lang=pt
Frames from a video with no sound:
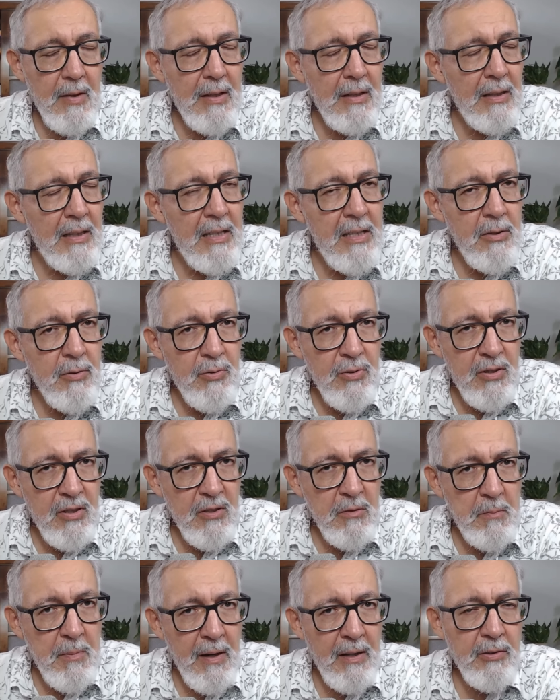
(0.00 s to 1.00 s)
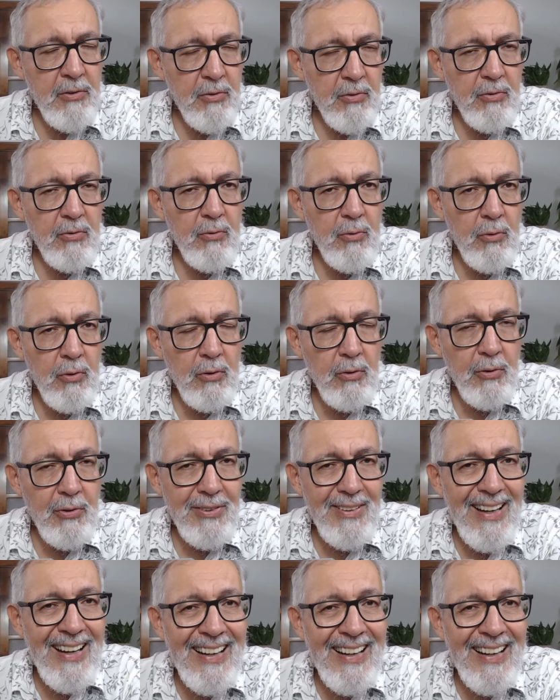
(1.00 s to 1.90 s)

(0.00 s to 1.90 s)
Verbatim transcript: li os despachos todos,